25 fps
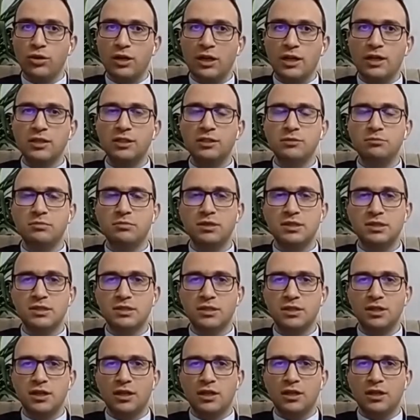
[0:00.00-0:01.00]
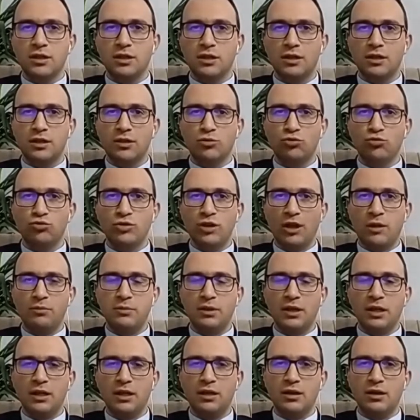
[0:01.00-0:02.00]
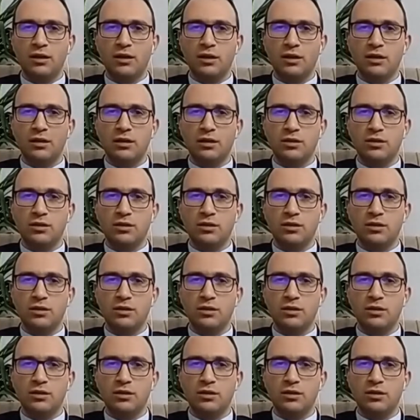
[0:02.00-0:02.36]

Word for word: yakın bir e, gündemde e,